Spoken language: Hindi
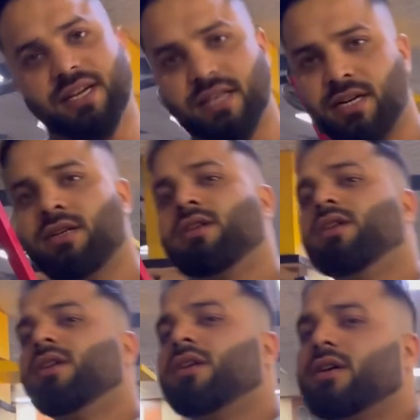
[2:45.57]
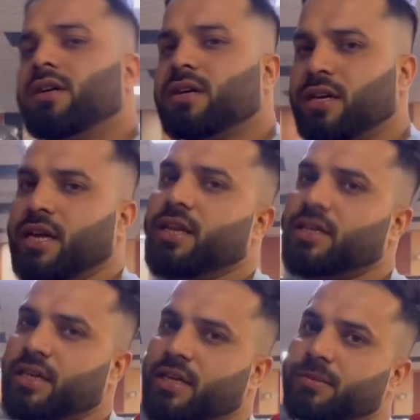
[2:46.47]
रखना गेनिंग
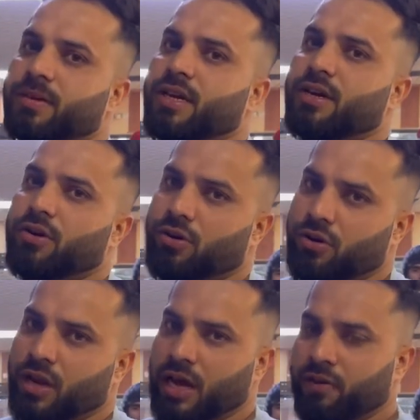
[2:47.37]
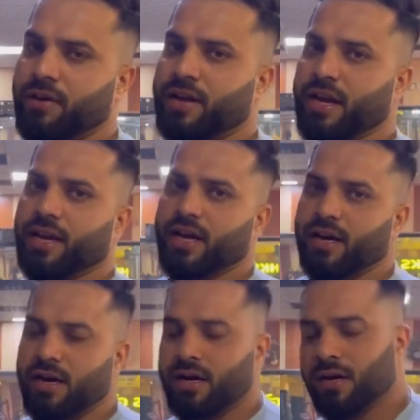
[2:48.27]
सीरीज़ में और हैवी ट्रेन
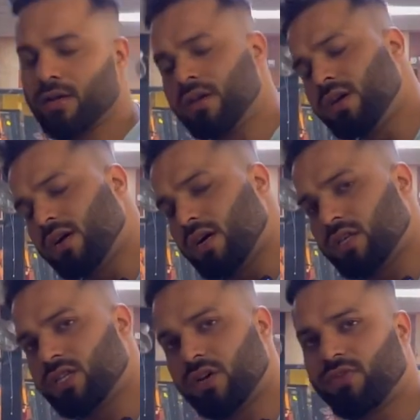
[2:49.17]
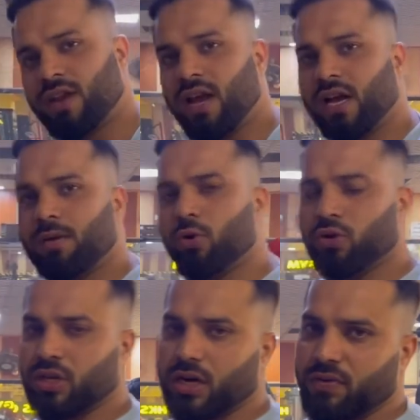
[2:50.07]
करना अच्छा फील आएगा बहुत
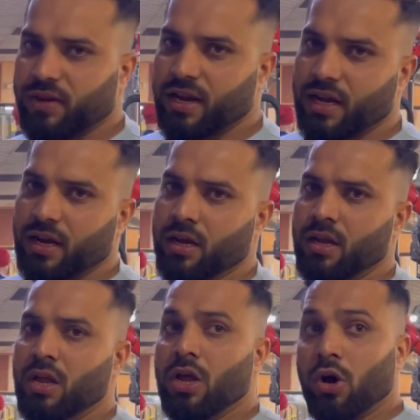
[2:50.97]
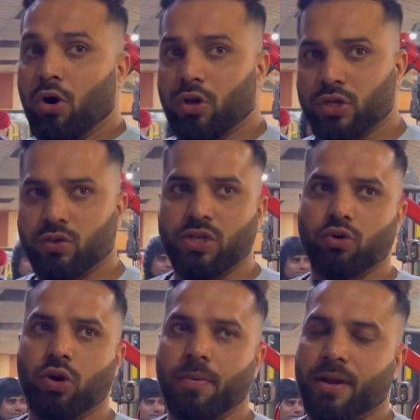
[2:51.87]
तगड़ा फील आएगा और स्क्वीज
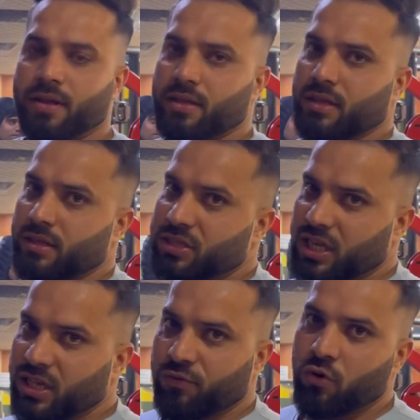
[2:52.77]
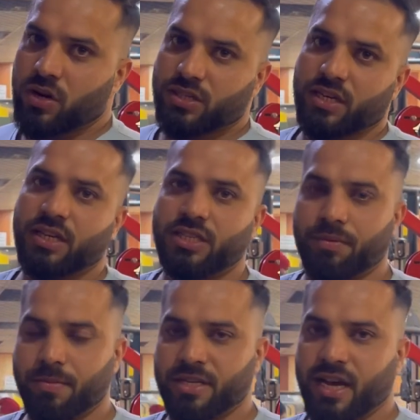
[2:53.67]
होल्ड पर ज़्यादा फोकस देना जब
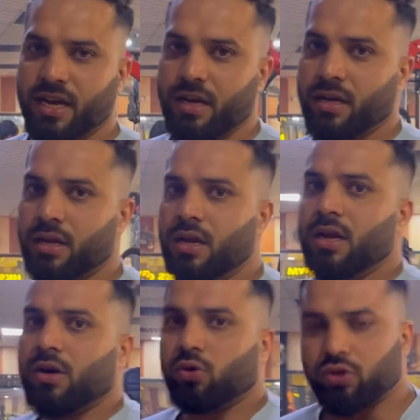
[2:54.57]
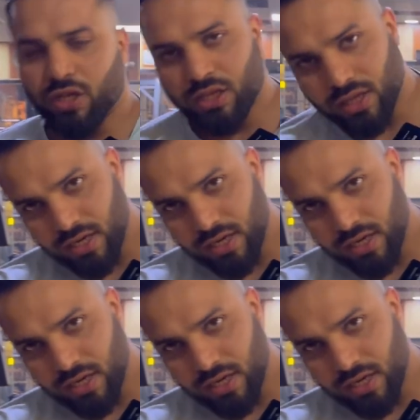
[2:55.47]
भी मज़ा आएगा कुत्ते की तरह